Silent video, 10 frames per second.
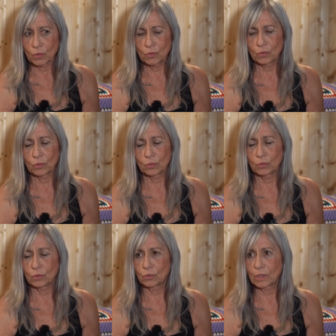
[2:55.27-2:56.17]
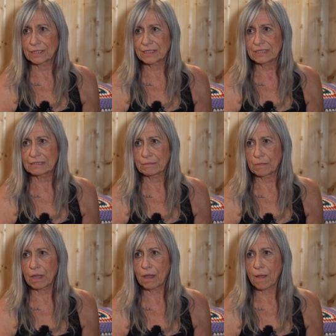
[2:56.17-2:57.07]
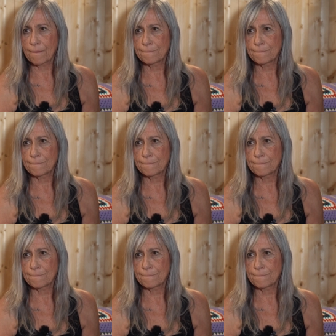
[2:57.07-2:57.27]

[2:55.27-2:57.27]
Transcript: de yoga systéma,